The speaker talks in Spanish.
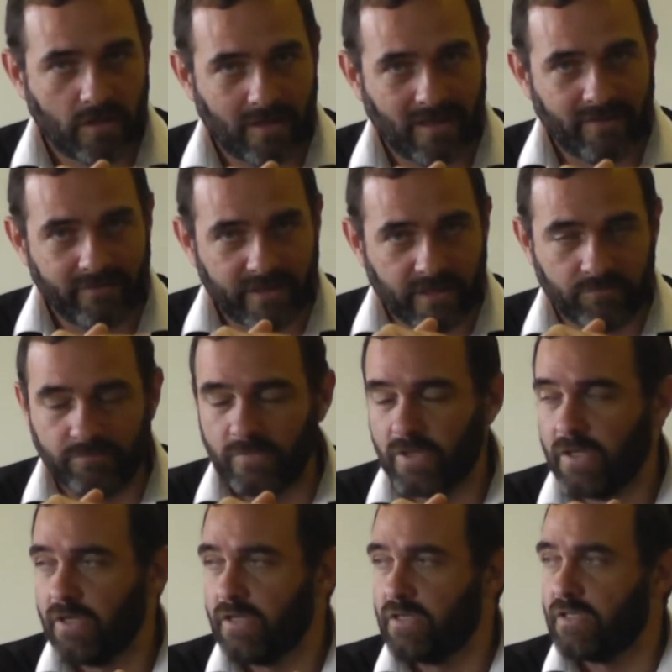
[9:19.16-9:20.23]
Javerim
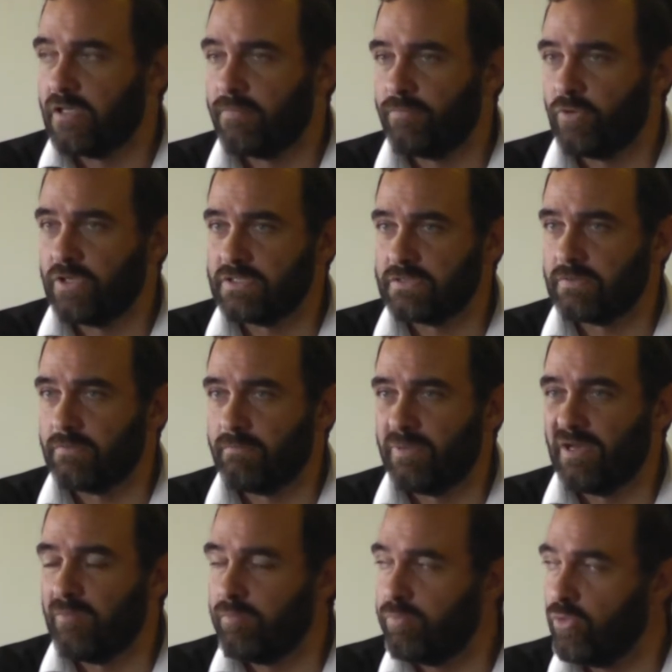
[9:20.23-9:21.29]
Y después
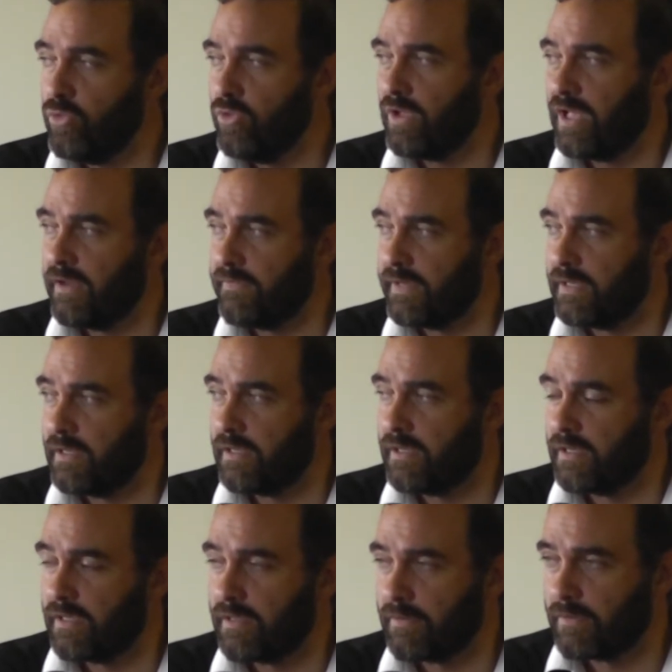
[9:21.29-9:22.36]
Pilpul
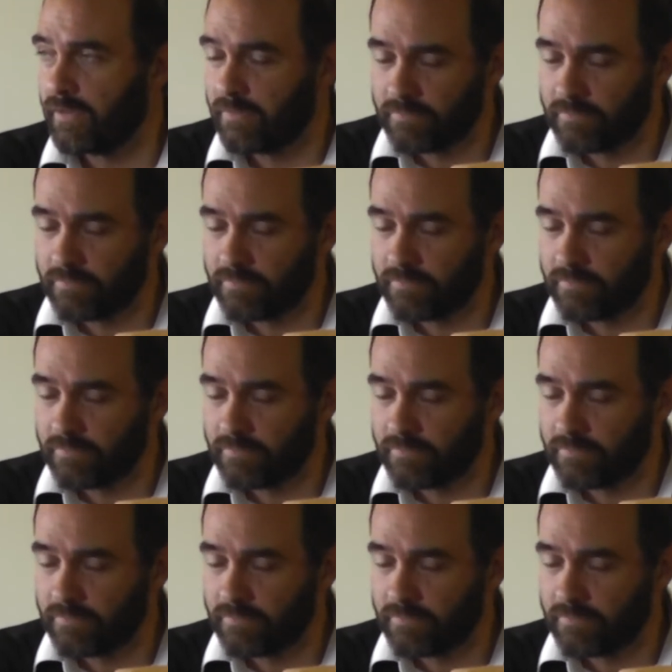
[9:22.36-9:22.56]
eh,